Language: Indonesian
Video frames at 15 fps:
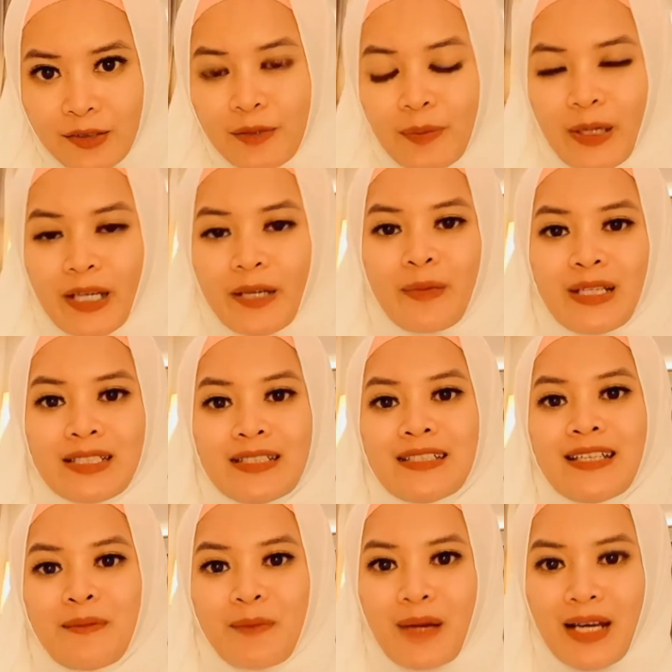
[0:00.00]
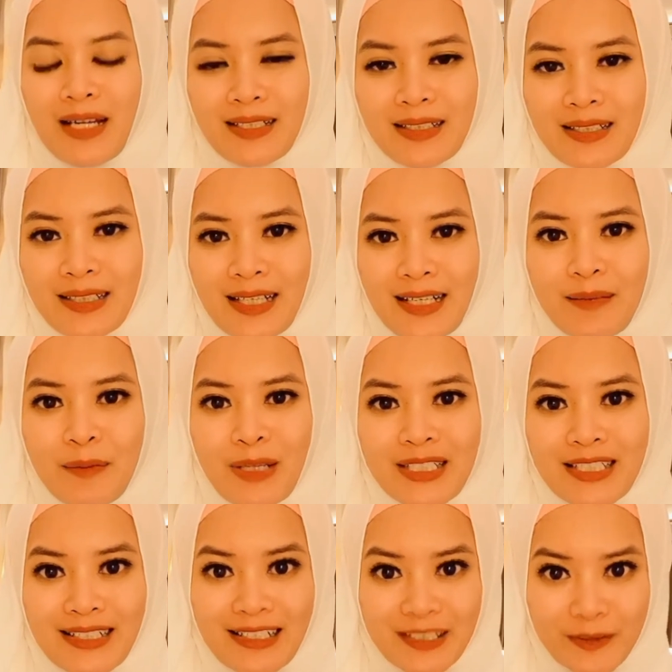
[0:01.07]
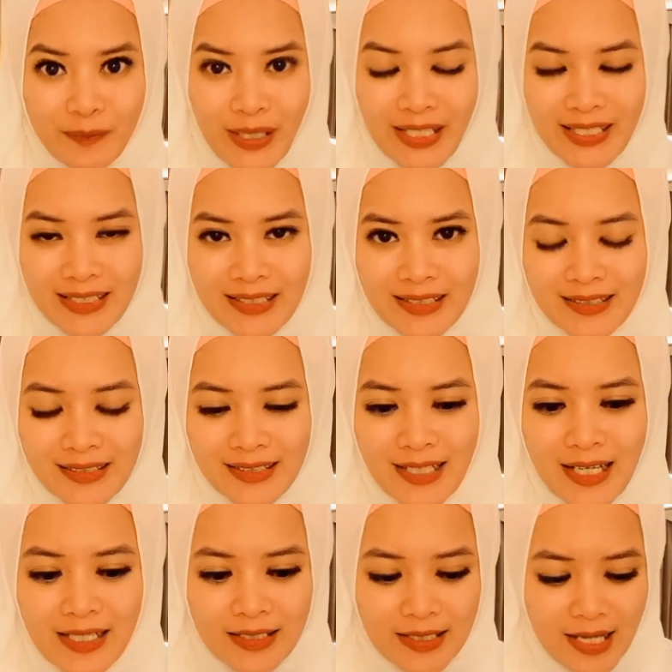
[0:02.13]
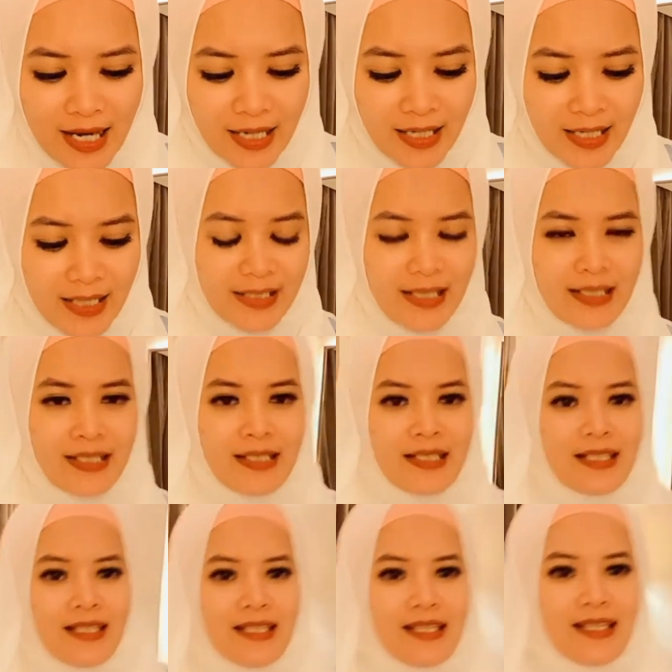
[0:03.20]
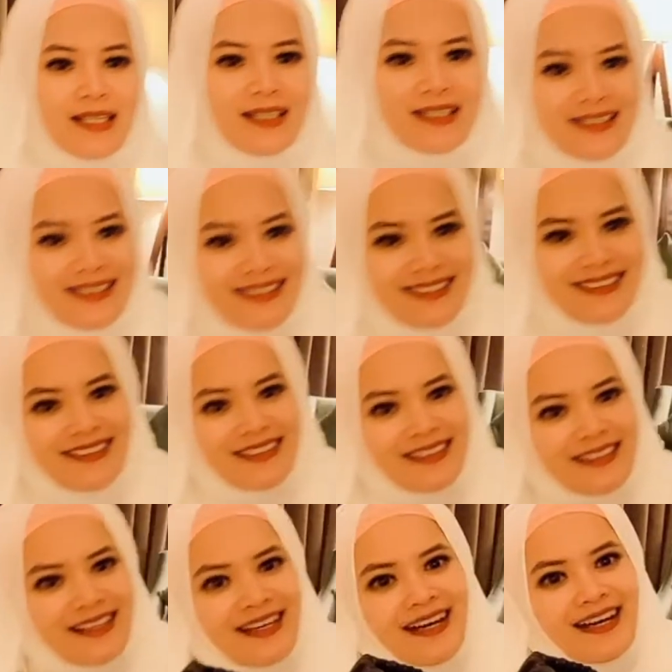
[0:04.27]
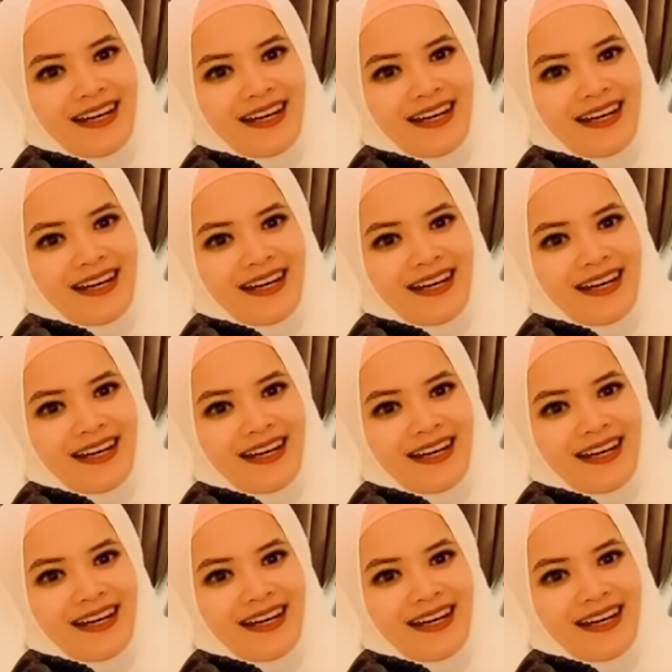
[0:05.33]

dipakai masih nyaman karena masih ada space nah sedangkan yang ini Nah,